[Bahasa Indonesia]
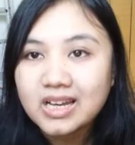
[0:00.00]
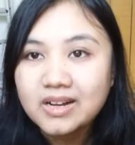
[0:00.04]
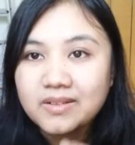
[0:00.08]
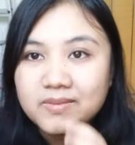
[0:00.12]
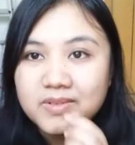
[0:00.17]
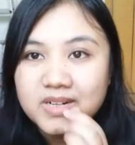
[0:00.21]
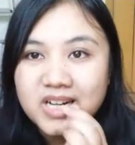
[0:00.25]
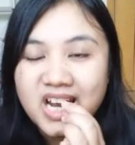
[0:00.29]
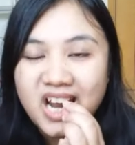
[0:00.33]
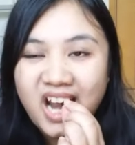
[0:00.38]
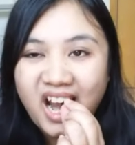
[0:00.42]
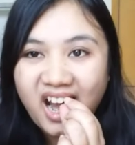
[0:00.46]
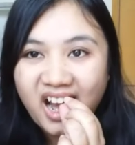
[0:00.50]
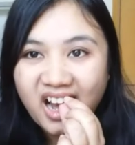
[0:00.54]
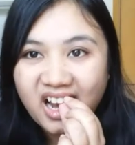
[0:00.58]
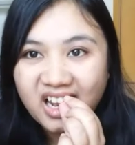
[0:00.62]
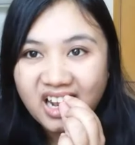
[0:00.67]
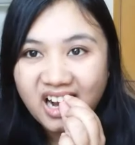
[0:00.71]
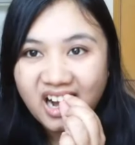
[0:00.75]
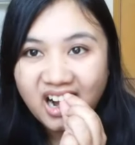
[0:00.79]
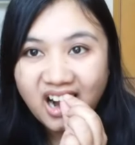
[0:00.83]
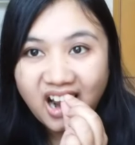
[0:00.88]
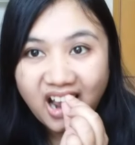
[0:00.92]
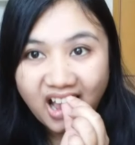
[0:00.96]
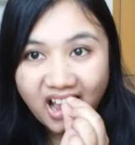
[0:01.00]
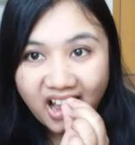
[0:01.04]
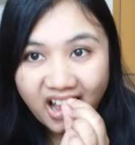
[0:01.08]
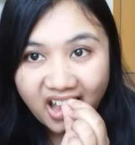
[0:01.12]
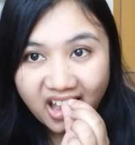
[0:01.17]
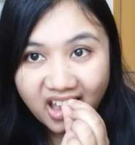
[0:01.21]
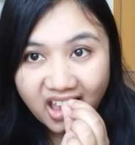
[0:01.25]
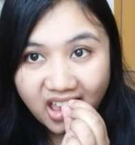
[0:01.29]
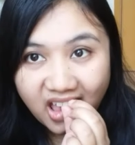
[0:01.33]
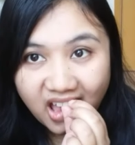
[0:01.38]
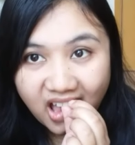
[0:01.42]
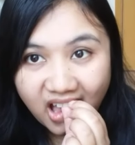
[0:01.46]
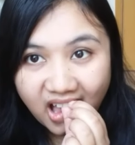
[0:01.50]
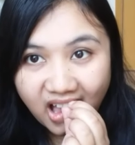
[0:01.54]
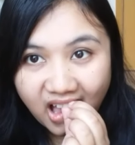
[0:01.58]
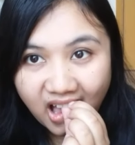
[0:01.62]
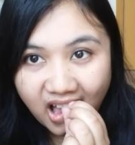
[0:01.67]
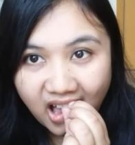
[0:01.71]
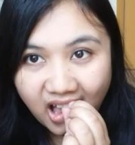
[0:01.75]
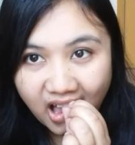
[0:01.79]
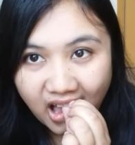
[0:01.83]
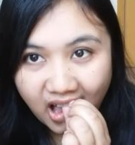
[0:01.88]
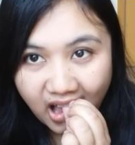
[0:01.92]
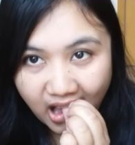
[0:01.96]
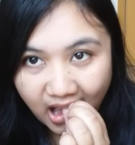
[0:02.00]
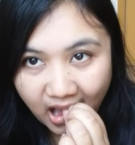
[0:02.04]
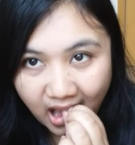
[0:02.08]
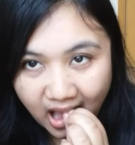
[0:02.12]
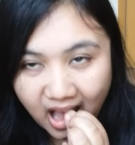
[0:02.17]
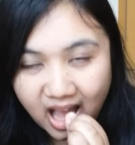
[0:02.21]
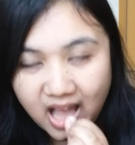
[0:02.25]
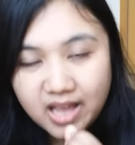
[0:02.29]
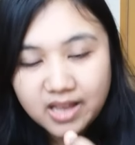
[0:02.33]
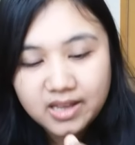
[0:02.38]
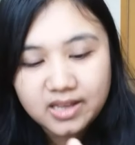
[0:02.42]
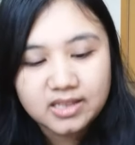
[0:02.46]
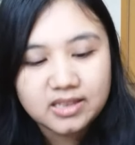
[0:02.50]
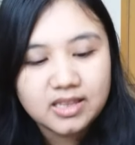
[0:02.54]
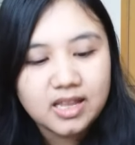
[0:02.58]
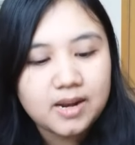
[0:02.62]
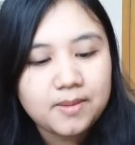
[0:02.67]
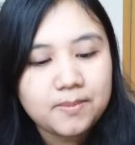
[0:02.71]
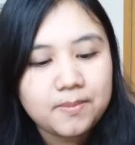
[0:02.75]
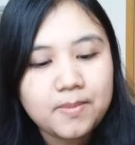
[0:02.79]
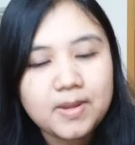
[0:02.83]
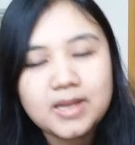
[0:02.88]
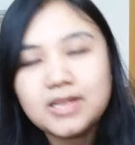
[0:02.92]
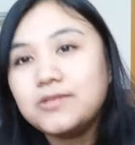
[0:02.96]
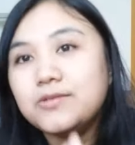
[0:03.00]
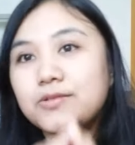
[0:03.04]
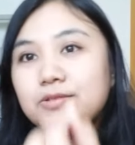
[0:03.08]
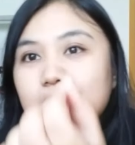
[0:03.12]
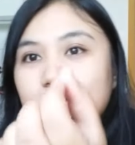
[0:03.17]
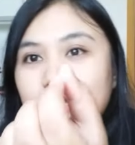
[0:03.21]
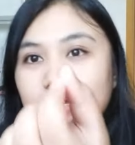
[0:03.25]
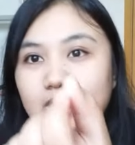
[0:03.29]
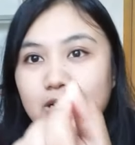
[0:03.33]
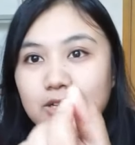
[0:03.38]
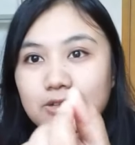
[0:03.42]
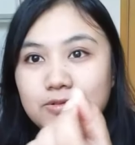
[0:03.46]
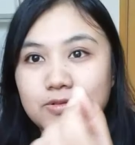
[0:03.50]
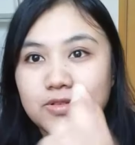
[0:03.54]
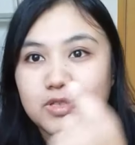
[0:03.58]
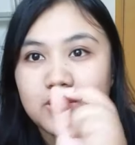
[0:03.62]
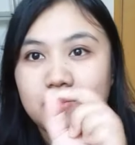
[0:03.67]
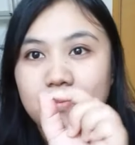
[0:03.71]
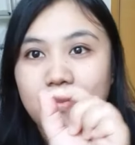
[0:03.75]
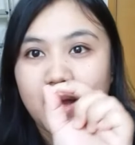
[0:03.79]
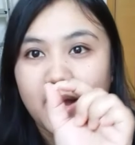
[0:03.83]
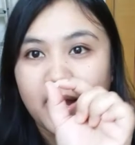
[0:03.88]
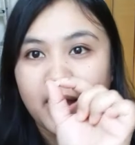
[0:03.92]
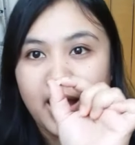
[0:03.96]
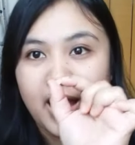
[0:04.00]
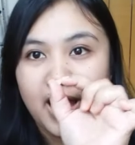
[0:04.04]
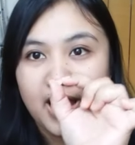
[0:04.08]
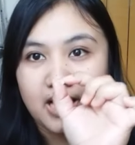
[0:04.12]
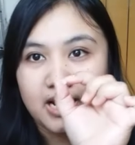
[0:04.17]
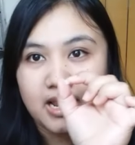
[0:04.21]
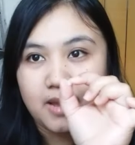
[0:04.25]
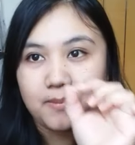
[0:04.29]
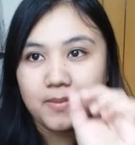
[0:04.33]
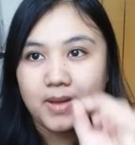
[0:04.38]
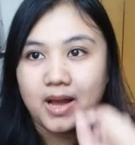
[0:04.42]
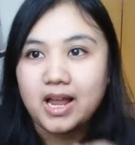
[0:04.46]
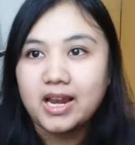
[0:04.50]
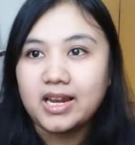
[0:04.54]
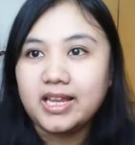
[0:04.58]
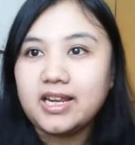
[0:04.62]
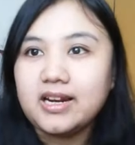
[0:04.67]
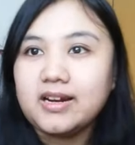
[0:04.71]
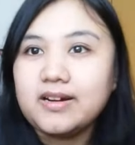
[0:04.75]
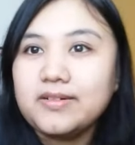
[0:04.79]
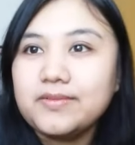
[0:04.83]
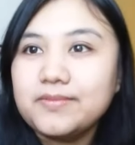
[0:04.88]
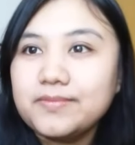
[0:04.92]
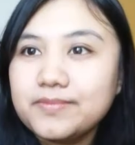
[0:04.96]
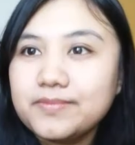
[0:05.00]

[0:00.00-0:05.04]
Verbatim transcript: kemudian kita uh, eh, kita lepas terus kita cuci pakai air yang mengalir